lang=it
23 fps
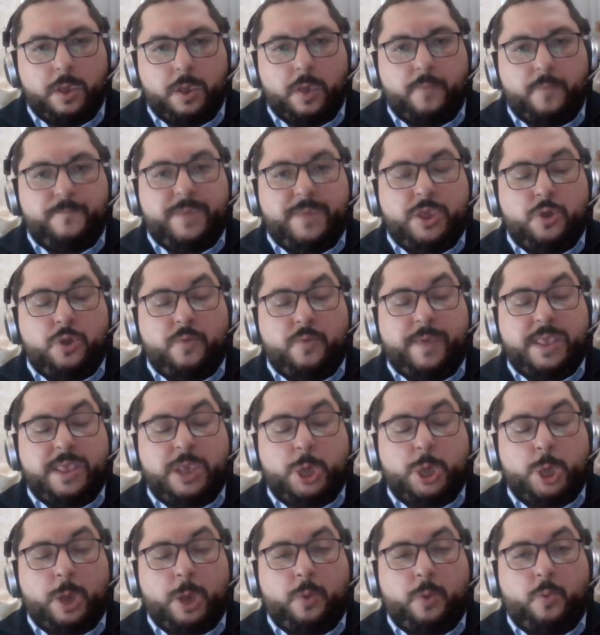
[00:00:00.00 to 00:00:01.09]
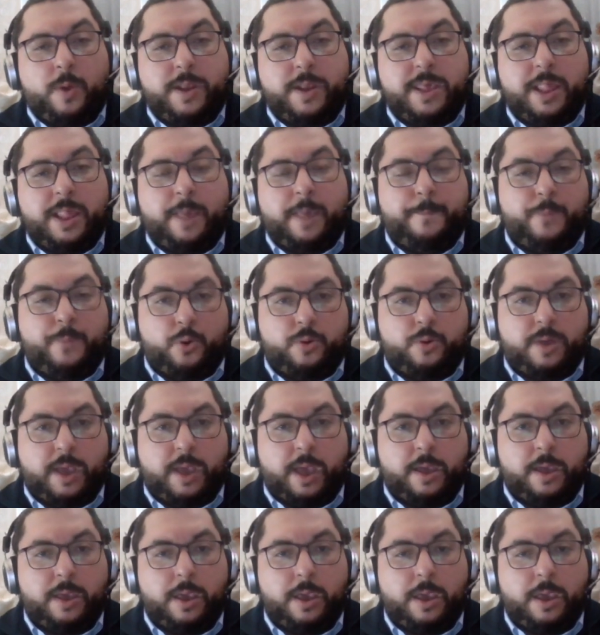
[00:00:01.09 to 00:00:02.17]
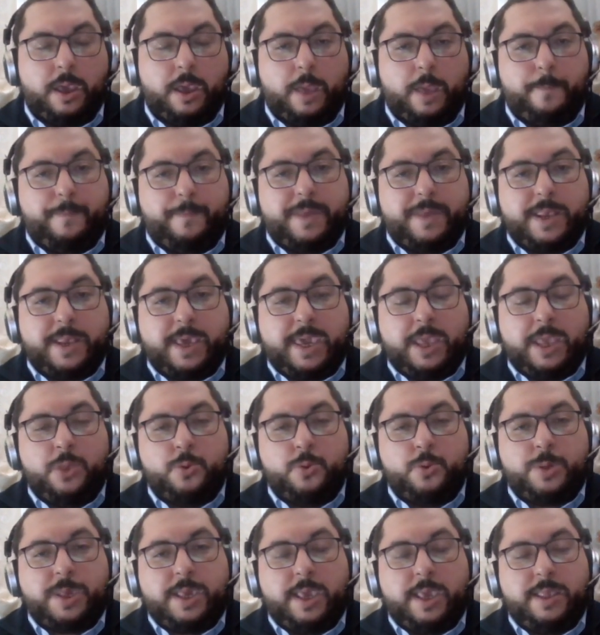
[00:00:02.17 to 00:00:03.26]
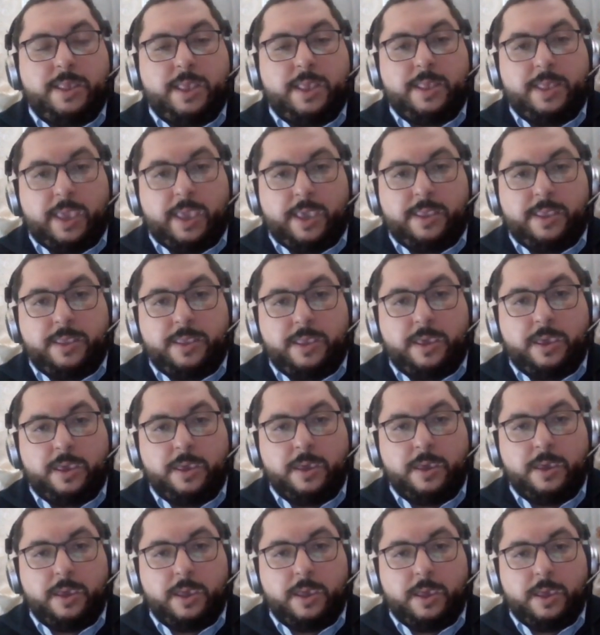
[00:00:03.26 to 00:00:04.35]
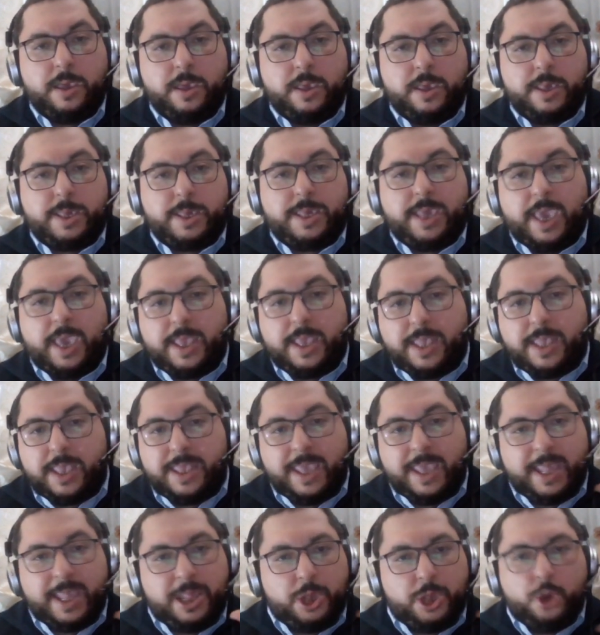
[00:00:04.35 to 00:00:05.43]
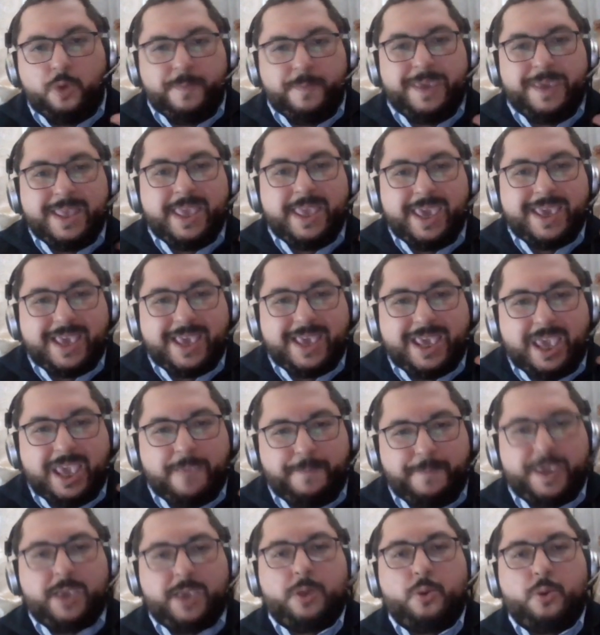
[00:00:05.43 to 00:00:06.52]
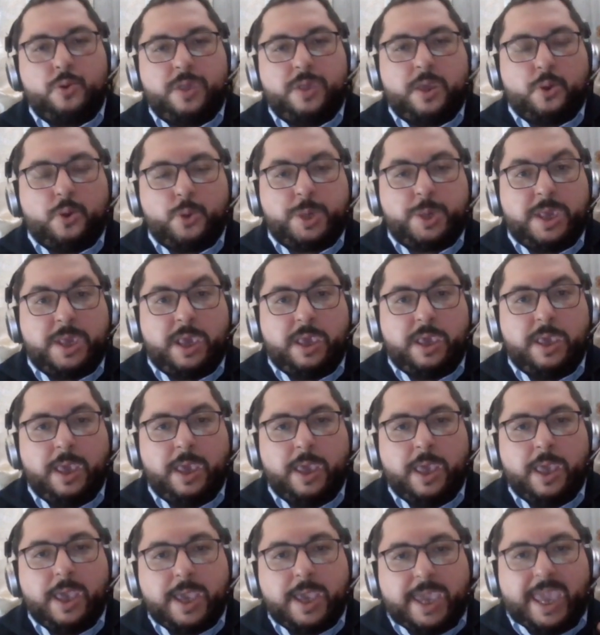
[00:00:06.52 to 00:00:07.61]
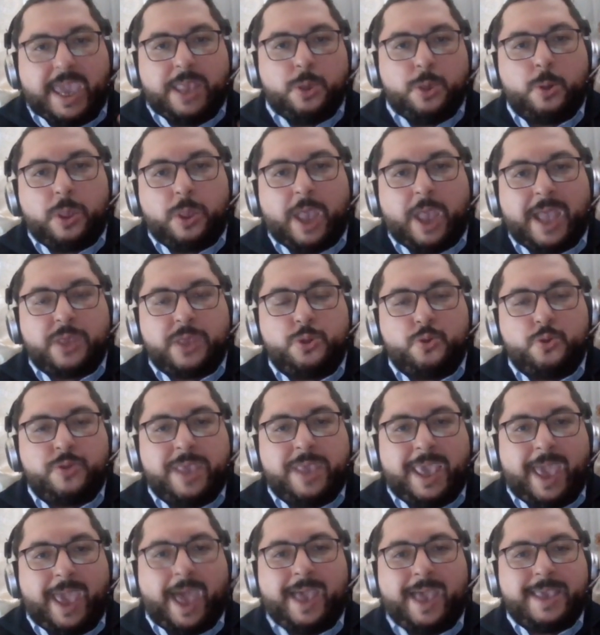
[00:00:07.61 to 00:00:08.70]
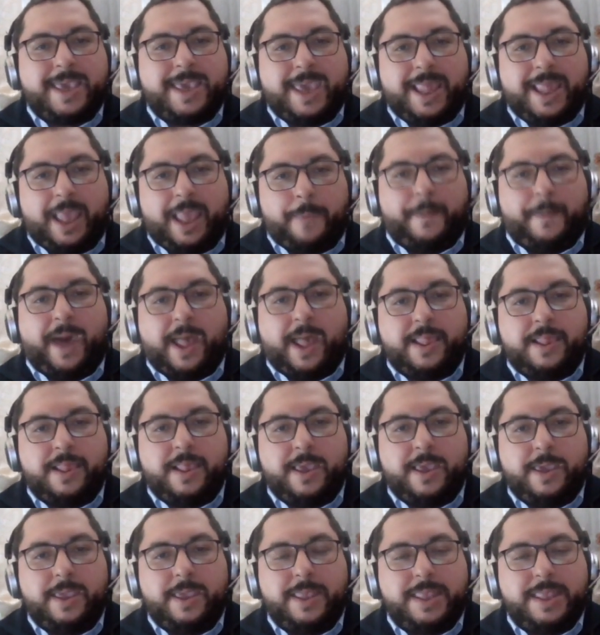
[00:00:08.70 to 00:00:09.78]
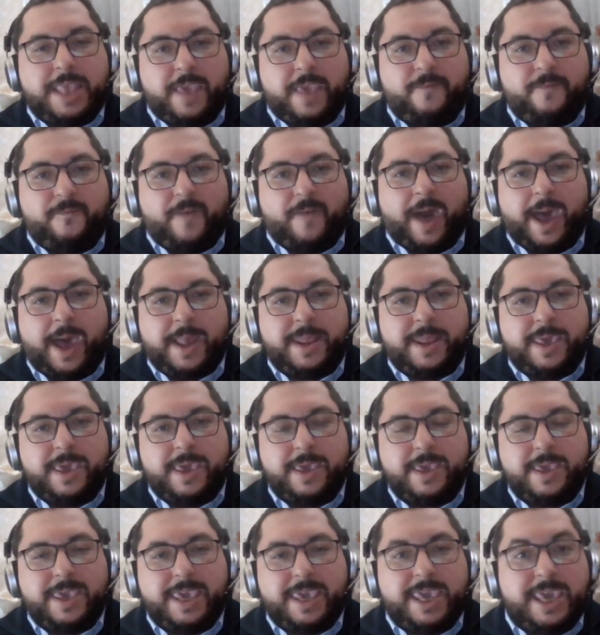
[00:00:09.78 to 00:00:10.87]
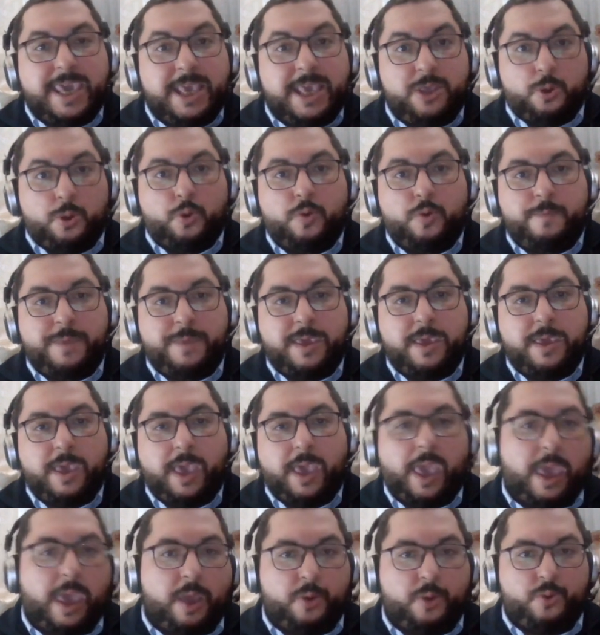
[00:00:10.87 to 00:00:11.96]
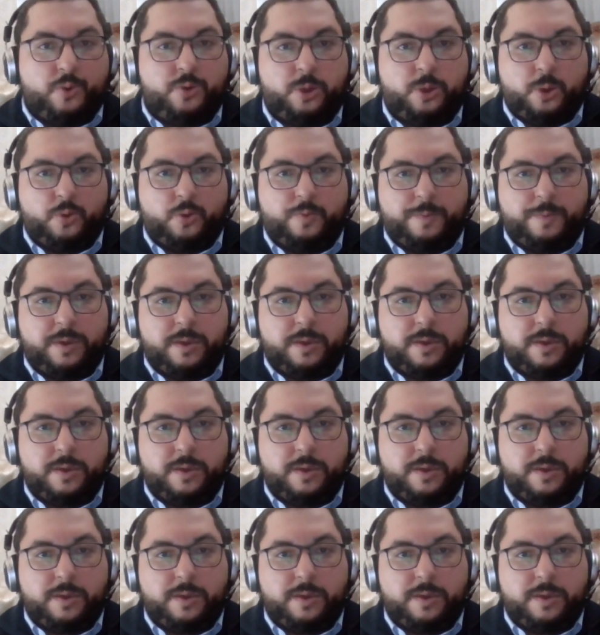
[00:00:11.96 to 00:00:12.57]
Vi dovete sciacquare la bocca perché non siete degni. Siete degli ominicchi piccoli così che non hanno neanche le palle di fare i nomi e i cognomi.